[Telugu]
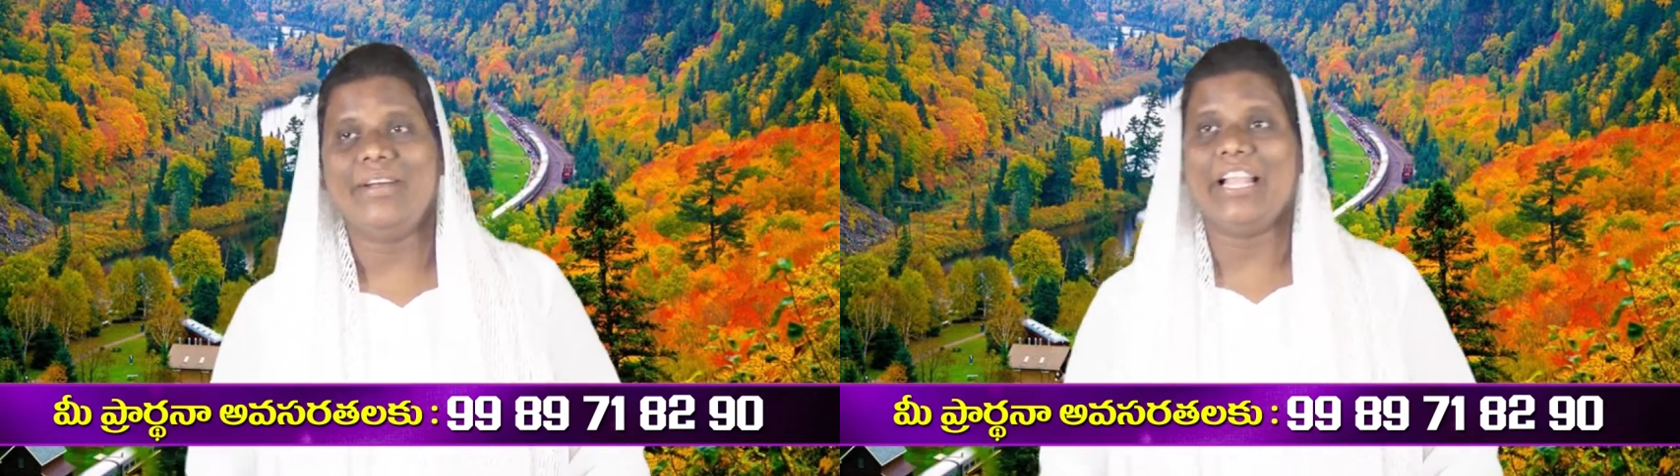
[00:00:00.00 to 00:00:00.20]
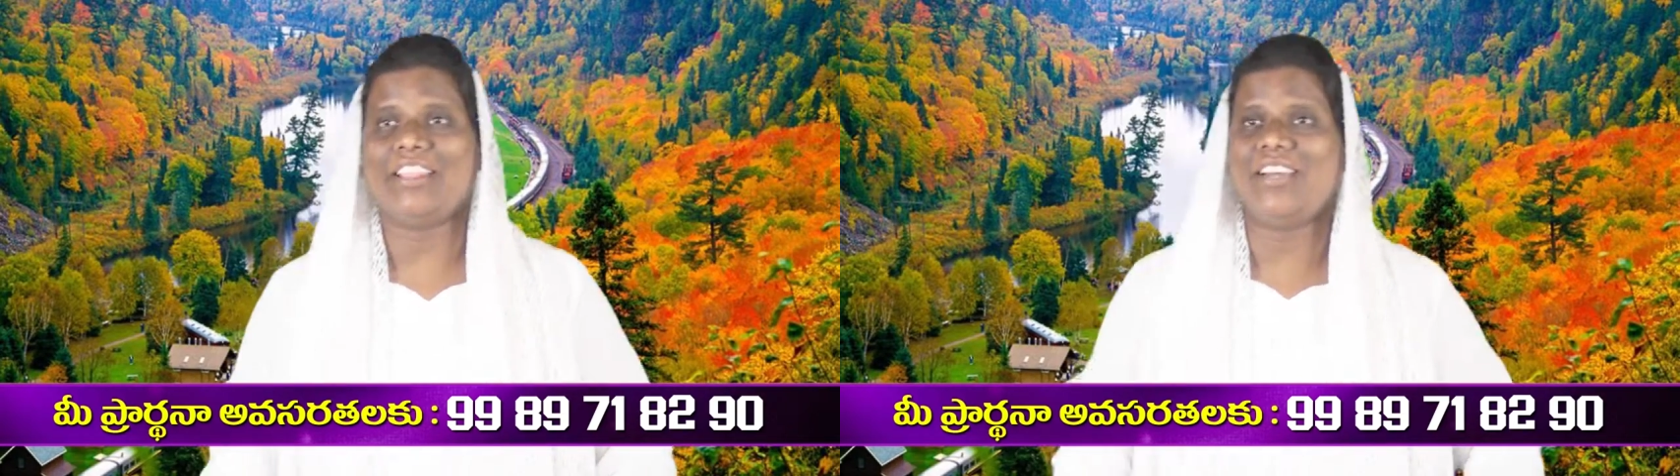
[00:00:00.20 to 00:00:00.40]

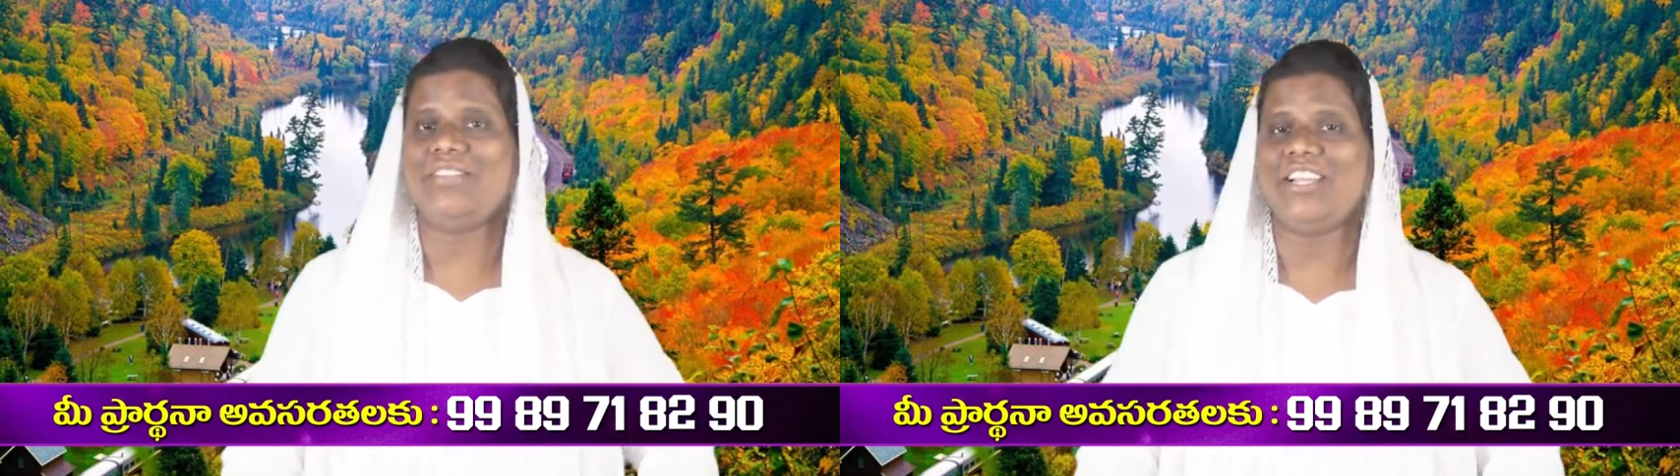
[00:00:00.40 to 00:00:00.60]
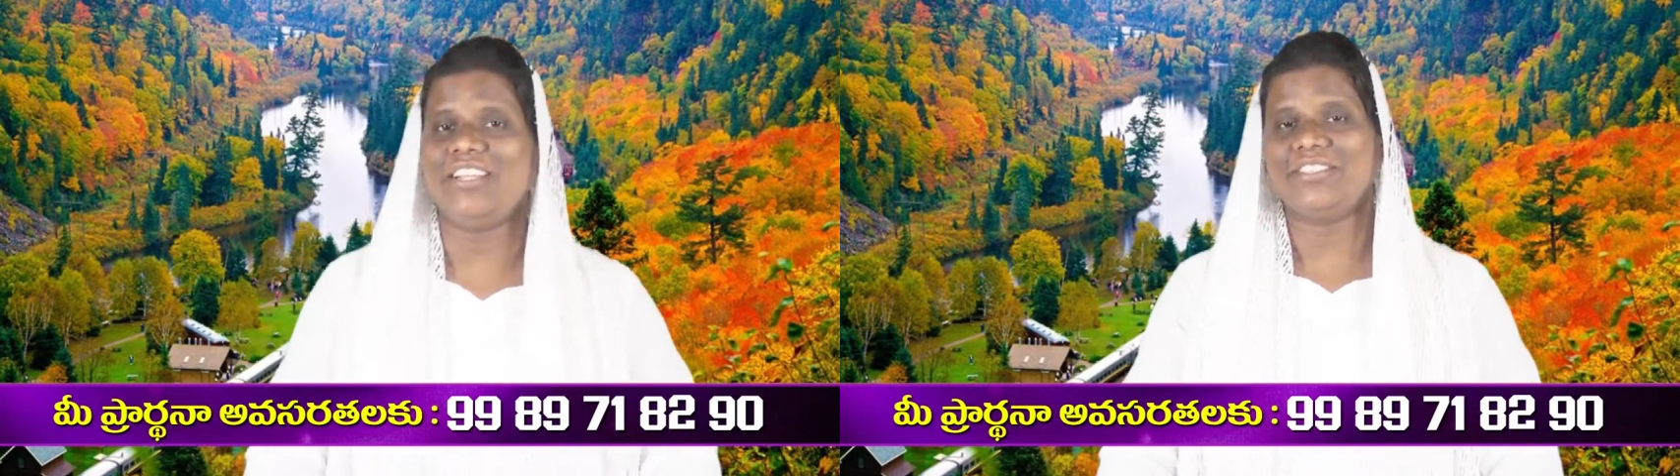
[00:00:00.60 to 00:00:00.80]

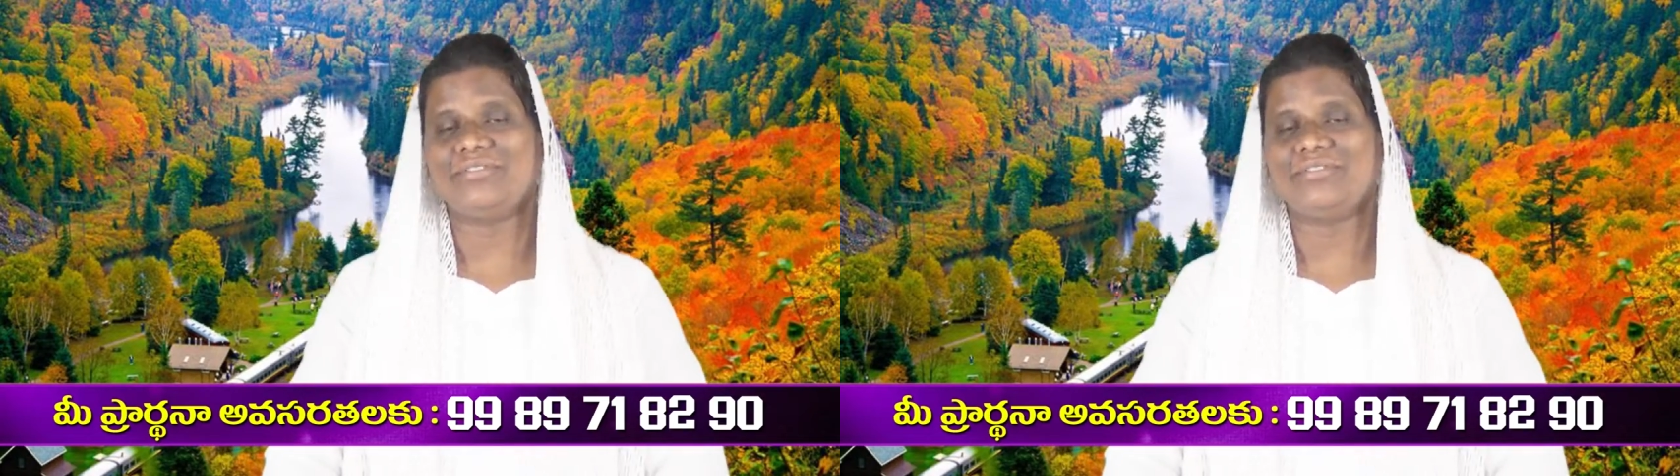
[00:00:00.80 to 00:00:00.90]
వెళ్దాంలే